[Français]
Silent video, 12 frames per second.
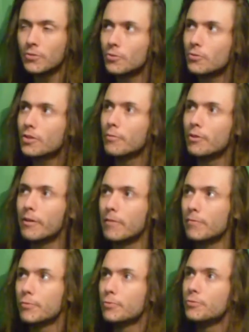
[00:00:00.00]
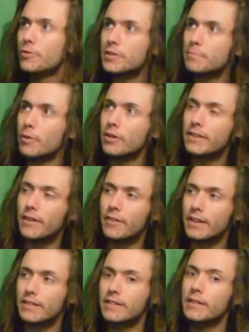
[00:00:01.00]
donc comme vous l'avez vu, deux spots
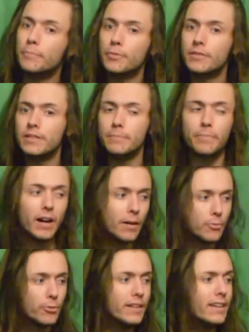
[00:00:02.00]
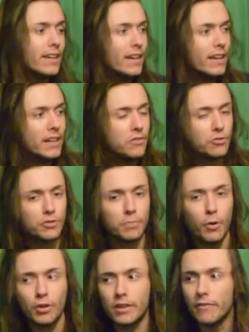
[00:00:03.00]
avec des petits parapluies et deux
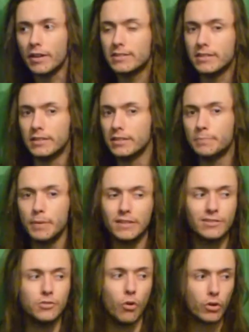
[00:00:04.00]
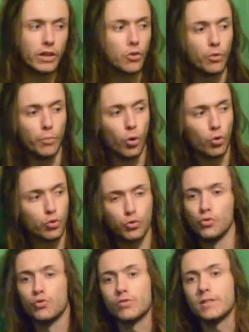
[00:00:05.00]
spots avec cette espèce d'encadrement
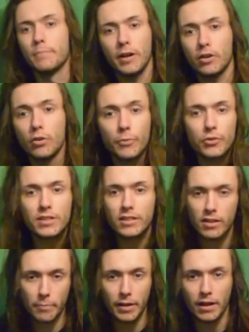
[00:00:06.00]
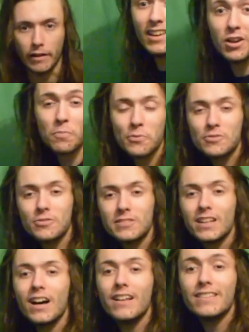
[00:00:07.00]
que je sais pas comment ça s'appelle. Et en plus de
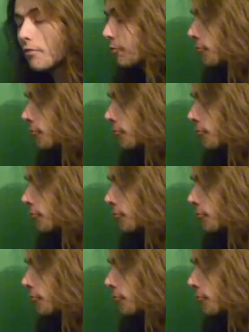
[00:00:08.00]
ça, un